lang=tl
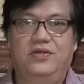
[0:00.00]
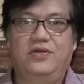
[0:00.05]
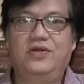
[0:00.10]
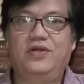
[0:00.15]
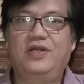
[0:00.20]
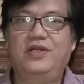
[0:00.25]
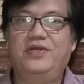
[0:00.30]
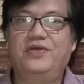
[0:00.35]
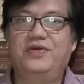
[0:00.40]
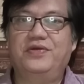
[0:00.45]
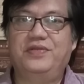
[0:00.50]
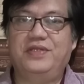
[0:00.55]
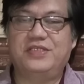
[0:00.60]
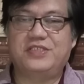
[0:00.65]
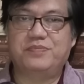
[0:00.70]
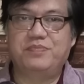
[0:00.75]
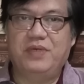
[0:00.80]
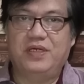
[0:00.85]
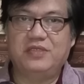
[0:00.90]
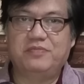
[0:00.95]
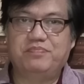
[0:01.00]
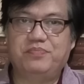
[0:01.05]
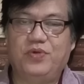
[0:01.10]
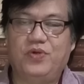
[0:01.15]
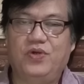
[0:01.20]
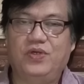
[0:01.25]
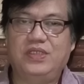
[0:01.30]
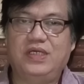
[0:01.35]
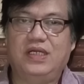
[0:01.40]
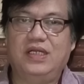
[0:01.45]
Earlier this month
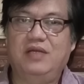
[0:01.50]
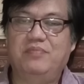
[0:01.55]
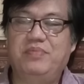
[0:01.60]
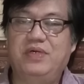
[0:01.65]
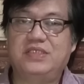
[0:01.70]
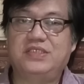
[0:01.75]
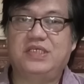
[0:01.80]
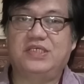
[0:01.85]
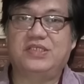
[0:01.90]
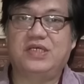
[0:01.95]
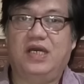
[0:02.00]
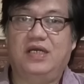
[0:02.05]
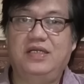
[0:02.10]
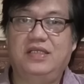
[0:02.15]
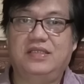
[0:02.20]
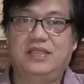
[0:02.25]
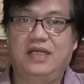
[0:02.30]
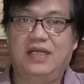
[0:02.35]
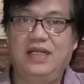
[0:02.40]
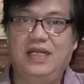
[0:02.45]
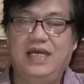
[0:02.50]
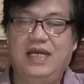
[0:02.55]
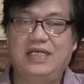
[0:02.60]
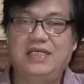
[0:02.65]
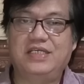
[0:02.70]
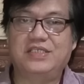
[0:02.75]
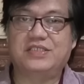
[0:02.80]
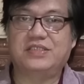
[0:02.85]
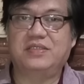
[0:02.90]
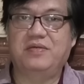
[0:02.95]
po, naglabas si Sari
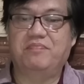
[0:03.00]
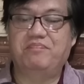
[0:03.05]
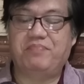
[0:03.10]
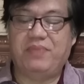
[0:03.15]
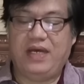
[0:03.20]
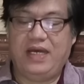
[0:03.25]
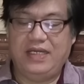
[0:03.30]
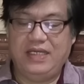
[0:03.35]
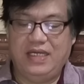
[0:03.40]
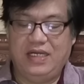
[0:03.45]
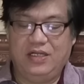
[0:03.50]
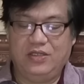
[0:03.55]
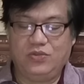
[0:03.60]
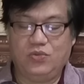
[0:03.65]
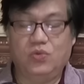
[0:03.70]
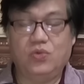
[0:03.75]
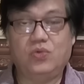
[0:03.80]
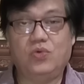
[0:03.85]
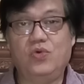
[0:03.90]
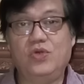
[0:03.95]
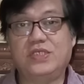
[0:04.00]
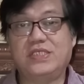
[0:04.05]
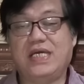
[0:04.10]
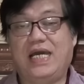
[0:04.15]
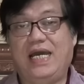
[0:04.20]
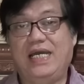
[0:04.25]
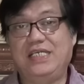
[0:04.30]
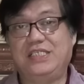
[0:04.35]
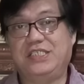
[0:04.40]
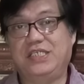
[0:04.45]
Trillanes ng pahayag tungkol
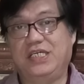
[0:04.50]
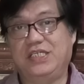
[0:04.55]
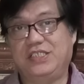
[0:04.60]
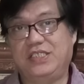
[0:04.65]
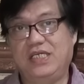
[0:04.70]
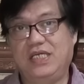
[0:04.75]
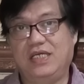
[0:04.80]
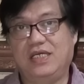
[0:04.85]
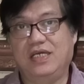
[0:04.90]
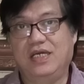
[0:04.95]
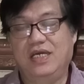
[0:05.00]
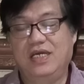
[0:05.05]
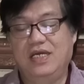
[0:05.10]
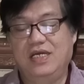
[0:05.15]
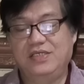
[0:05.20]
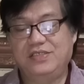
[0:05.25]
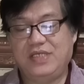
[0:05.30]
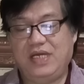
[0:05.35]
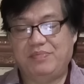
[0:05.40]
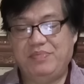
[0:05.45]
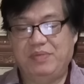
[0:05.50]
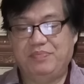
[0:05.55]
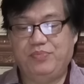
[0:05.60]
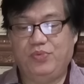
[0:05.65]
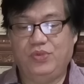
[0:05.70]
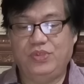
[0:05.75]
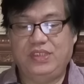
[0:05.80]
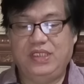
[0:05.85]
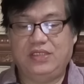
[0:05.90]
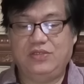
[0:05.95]
sa ICC. Sabi
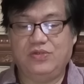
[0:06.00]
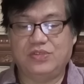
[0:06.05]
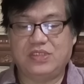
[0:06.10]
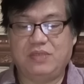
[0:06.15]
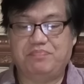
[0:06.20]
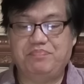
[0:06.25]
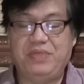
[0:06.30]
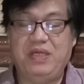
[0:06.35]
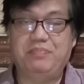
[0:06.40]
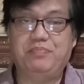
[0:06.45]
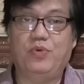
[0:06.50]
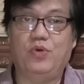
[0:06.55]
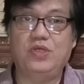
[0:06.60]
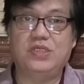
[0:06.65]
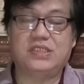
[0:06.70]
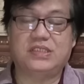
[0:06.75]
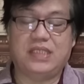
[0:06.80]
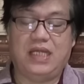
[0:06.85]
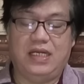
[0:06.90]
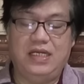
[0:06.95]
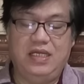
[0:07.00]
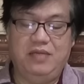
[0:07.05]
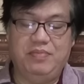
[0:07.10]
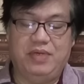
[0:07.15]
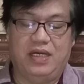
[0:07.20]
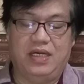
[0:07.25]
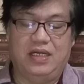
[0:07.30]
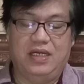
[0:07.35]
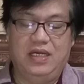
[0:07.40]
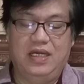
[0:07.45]
po dito sa People's
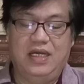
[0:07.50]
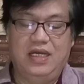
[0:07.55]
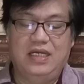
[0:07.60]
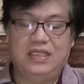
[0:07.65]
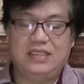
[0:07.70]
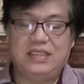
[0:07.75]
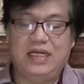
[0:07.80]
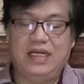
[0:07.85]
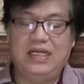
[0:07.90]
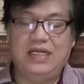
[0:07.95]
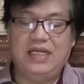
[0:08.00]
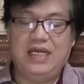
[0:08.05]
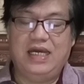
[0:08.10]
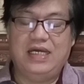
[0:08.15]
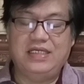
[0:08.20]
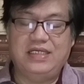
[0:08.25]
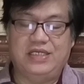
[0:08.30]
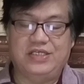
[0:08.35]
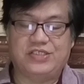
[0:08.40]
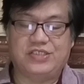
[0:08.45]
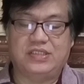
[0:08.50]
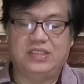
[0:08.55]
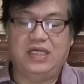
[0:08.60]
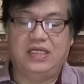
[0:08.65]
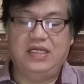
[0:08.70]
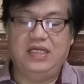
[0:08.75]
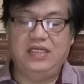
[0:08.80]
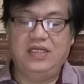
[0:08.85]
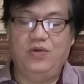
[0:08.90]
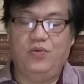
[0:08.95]
Taliba, Trillanes
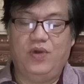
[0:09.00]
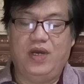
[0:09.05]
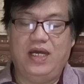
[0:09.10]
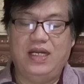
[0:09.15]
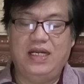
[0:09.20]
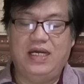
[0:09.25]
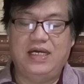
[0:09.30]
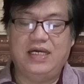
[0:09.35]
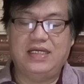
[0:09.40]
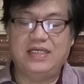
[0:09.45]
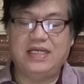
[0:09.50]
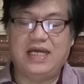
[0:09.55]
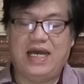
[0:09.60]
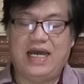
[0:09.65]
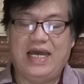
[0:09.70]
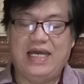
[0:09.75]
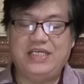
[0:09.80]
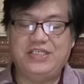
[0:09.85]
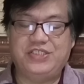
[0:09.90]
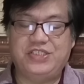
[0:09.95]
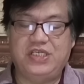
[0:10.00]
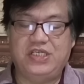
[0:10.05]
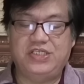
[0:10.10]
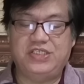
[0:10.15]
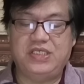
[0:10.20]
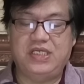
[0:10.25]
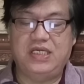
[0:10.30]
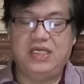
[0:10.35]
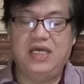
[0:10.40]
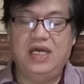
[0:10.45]
naniniwala na
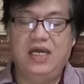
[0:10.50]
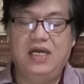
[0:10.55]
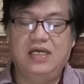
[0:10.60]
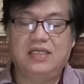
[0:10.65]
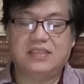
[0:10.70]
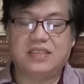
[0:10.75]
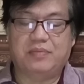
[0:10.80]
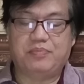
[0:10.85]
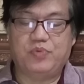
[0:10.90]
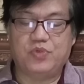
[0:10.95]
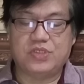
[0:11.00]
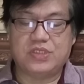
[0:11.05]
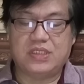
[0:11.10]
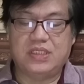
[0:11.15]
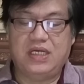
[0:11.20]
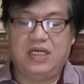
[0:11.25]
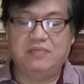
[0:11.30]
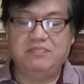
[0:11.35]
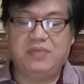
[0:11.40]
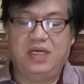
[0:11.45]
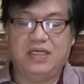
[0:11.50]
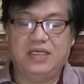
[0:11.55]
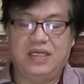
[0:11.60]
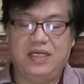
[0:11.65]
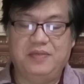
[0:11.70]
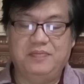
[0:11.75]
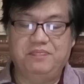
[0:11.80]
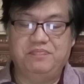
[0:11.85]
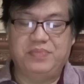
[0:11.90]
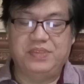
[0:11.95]
ICC tapos nang
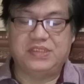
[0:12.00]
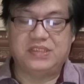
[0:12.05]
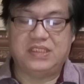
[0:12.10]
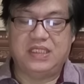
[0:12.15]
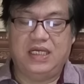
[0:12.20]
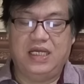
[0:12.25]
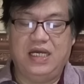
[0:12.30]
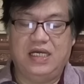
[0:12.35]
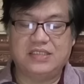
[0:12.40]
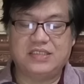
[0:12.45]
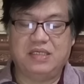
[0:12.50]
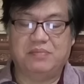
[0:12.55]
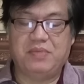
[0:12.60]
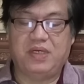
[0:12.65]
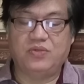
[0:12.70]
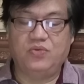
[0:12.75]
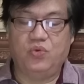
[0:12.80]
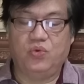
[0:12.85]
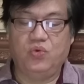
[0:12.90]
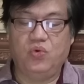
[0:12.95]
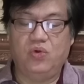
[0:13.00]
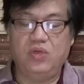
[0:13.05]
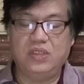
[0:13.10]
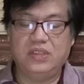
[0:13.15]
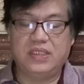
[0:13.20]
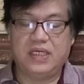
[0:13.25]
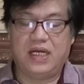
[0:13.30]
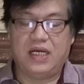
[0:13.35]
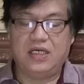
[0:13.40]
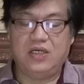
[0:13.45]
mag-imbestiga sa madugong
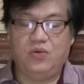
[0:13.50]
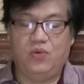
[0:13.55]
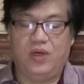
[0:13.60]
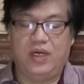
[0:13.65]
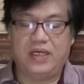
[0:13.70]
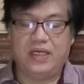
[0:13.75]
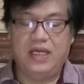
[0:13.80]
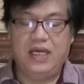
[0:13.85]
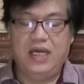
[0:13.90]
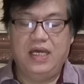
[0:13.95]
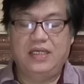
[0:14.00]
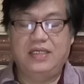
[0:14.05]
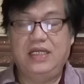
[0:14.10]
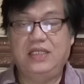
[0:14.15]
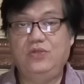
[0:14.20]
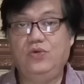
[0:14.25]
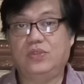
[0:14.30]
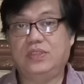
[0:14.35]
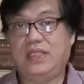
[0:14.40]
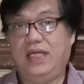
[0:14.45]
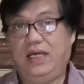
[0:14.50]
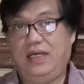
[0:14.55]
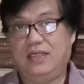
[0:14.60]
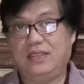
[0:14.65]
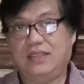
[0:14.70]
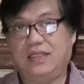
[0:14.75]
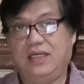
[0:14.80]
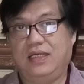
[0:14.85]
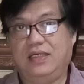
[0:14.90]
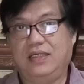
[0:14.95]
drug war ni
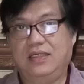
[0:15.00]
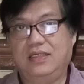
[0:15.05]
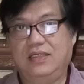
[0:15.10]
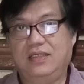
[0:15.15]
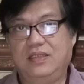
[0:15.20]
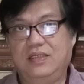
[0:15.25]
Duterte.